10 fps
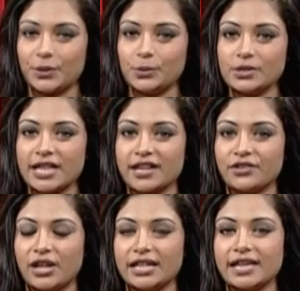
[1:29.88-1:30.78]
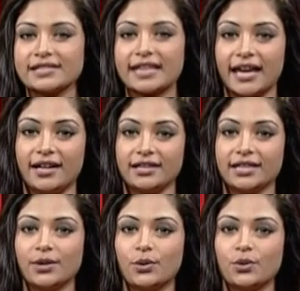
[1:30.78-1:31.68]
গুলশান রেডিয়াস
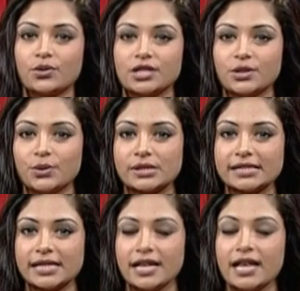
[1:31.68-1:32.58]
গ্যালারিতে অনুষ্ঠিত হচ্ছে